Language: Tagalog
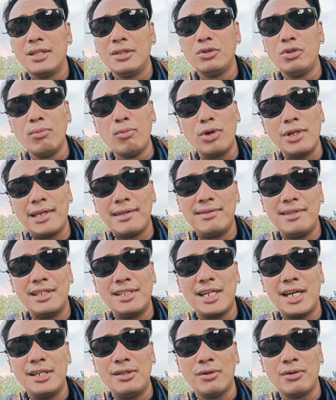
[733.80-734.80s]
dumulas na
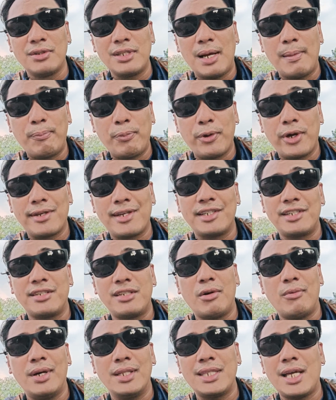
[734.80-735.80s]
siya nung napuwesa siya
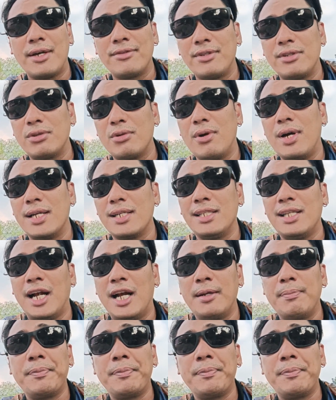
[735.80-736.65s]
sa 1,200